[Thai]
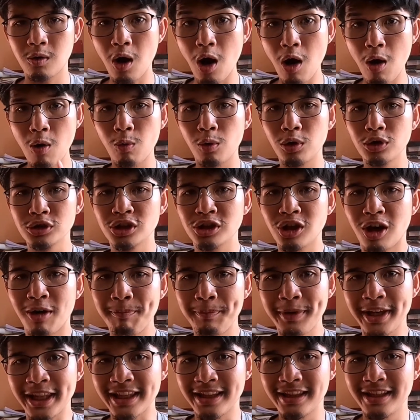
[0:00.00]
กล้องวงจร
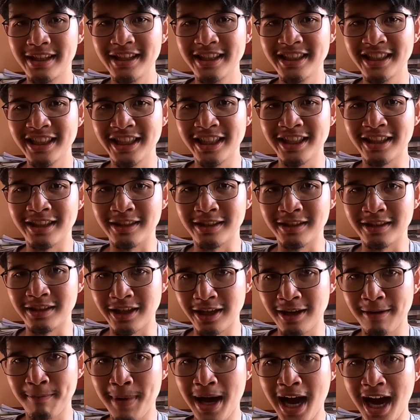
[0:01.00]
ปิดที่จีน
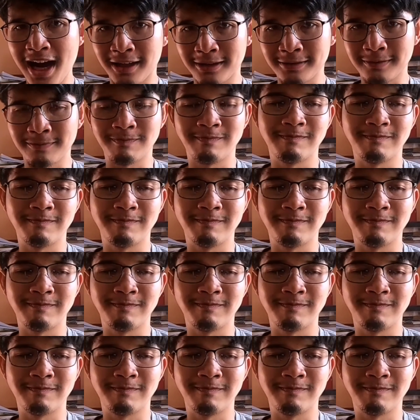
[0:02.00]
เยอะมาก